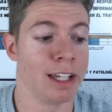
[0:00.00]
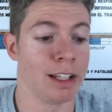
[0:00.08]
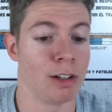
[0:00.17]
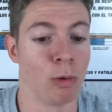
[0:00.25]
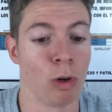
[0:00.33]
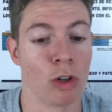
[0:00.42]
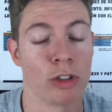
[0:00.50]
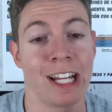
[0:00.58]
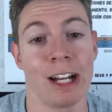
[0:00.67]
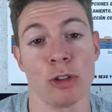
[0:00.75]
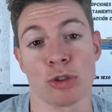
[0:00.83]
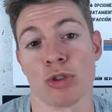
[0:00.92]
Y luego
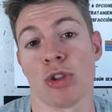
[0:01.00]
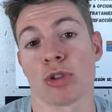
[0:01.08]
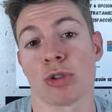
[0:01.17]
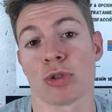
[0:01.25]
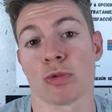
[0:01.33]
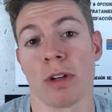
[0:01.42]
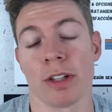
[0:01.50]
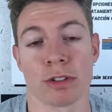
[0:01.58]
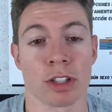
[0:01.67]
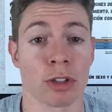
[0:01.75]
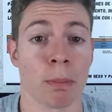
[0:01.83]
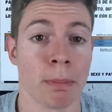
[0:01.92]
ya los dos otros
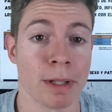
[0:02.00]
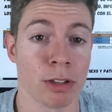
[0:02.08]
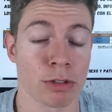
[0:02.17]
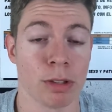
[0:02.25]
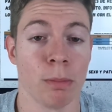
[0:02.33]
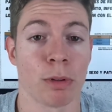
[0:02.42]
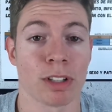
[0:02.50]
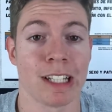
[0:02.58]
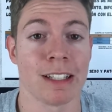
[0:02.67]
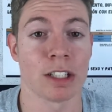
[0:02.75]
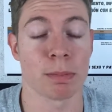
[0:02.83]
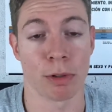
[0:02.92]
cuadros que son menos
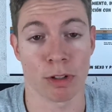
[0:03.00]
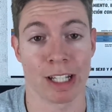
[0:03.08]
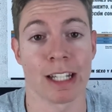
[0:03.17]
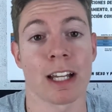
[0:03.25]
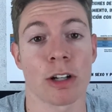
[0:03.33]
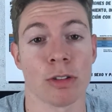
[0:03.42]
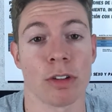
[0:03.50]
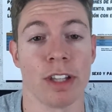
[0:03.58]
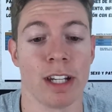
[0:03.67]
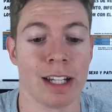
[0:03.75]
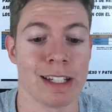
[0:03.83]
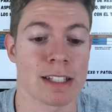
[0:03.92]
importantes pero que hay que
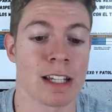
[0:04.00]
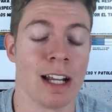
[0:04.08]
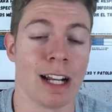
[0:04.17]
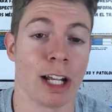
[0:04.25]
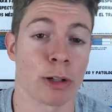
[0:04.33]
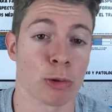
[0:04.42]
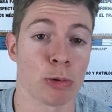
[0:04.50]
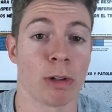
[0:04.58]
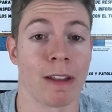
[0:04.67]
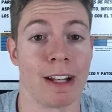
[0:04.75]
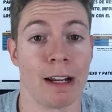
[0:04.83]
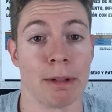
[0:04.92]
conocer es la
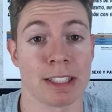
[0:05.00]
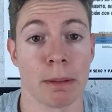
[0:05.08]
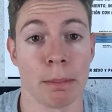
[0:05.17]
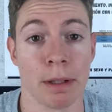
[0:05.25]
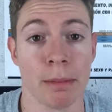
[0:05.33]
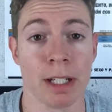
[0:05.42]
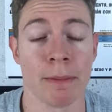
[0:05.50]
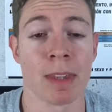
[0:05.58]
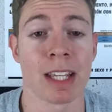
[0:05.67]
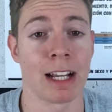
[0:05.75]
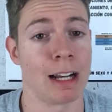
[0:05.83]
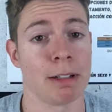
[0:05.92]
rotura de la base
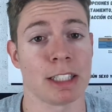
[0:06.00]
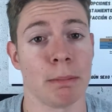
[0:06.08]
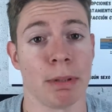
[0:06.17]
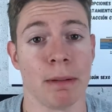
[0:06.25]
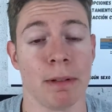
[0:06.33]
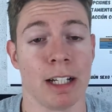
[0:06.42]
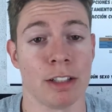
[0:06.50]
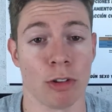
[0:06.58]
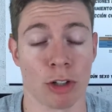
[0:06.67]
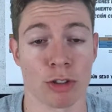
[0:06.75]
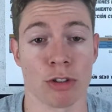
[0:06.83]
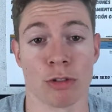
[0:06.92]
previa, que la base previa
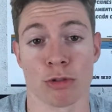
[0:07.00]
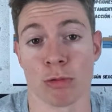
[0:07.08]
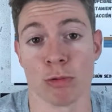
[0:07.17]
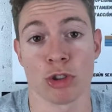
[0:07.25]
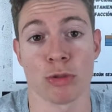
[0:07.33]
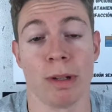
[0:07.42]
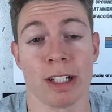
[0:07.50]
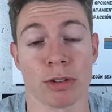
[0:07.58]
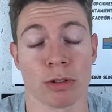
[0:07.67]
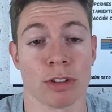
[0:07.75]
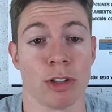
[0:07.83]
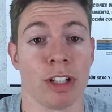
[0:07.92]
lo que son son unos
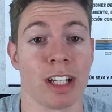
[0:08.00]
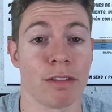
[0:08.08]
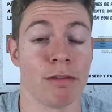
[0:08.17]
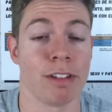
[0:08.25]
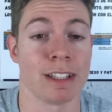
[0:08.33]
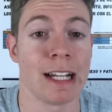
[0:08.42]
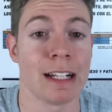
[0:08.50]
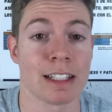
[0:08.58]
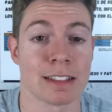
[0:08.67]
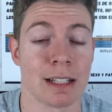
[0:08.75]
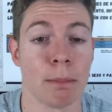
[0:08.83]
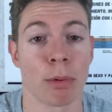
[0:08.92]
vasos de origen fetal
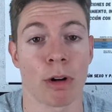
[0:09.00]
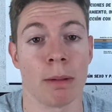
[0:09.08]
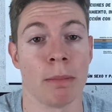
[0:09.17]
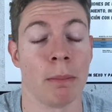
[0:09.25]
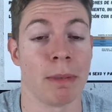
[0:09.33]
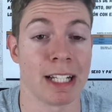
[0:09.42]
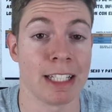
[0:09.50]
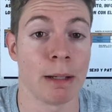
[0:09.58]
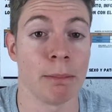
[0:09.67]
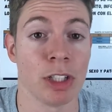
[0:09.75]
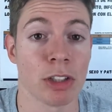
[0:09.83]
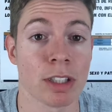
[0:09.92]
que están por la
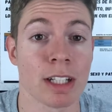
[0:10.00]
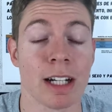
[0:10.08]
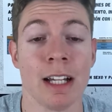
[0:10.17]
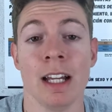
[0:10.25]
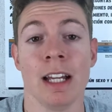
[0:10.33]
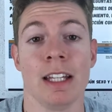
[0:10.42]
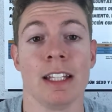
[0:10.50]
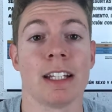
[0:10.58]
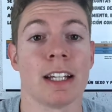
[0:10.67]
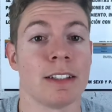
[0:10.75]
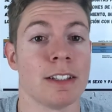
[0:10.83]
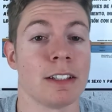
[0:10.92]
membrana amniótica
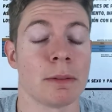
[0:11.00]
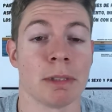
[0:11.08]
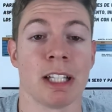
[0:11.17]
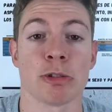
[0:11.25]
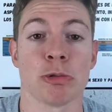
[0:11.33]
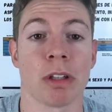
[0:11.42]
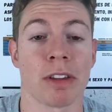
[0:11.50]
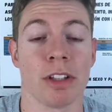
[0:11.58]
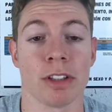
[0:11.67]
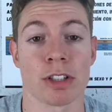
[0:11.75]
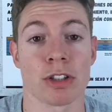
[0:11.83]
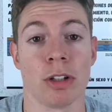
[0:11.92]
y que en determinadas
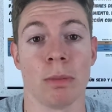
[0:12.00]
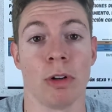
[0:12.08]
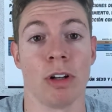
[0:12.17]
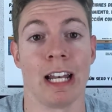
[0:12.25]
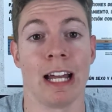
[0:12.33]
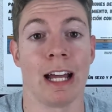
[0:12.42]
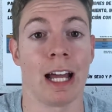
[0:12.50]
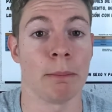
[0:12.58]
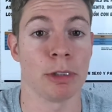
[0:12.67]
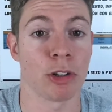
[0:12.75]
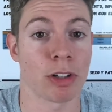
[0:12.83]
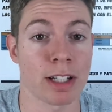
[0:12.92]
situaciones como la
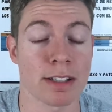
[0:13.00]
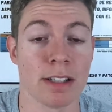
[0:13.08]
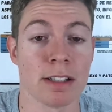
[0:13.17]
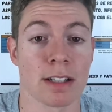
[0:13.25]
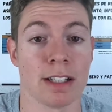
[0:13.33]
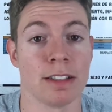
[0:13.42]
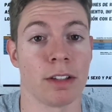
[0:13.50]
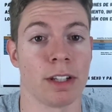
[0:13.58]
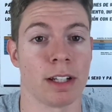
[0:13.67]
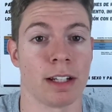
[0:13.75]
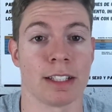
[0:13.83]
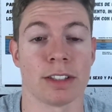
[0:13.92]
amniorexis, es
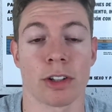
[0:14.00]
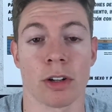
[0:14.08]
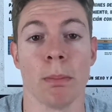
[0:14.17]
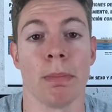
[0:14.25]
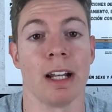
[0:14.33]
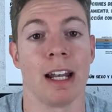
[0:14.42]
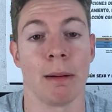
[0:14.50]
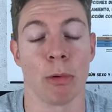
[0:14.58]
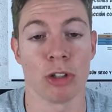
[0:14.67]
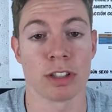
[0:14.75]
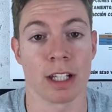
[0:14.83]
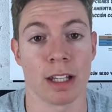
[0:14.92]
decir, que se rompe la
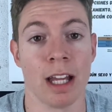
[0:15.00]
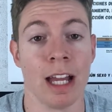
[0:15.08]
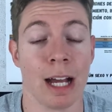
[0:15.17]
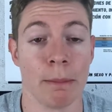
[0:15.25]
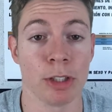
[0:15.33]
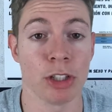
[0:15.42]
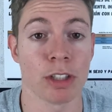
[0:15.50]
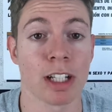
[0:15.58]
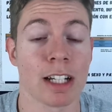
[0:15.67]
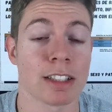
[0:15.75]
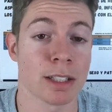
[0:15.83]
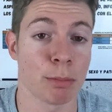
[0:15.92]
bolsa
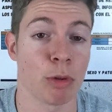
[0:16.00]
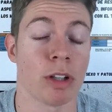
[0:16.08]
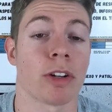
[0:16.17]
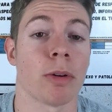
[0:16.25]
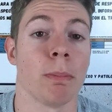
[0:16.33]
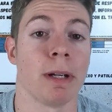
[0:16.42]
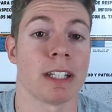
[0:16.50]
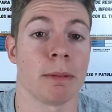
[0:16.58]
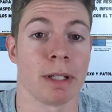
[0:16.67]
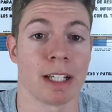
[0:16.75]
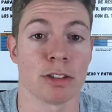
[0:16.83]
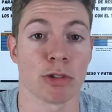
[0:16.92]
amniótica, se pueden romper
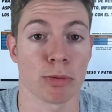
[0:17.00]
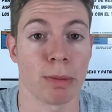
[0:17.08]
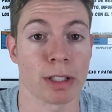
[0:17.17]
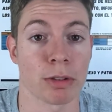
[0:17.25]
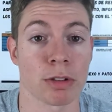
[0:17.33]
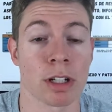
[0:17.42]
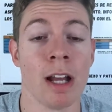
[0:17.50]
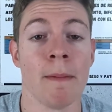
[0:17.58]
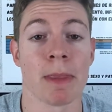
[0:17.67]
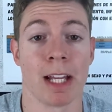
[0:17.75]
también estos vasos.